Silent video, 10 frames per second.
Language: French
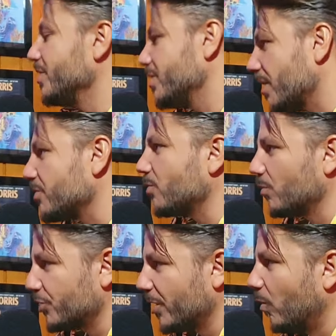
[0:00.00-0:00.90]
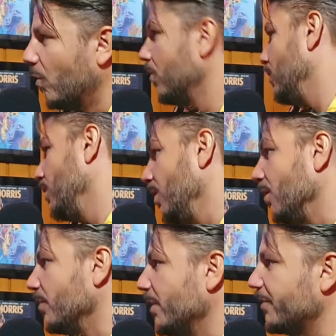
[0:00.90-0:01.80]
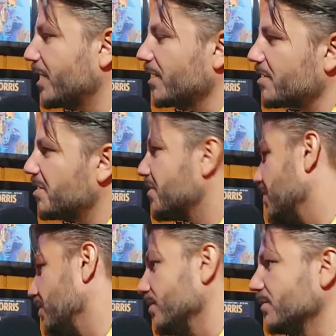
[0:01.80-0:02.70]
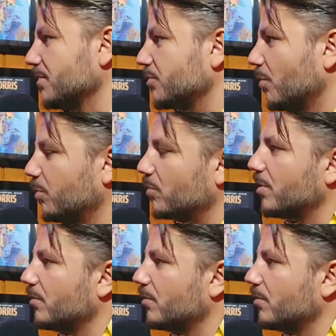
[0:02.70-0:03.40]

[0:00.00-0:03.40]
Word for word: Discrétion zéro mais efficacité à 100%.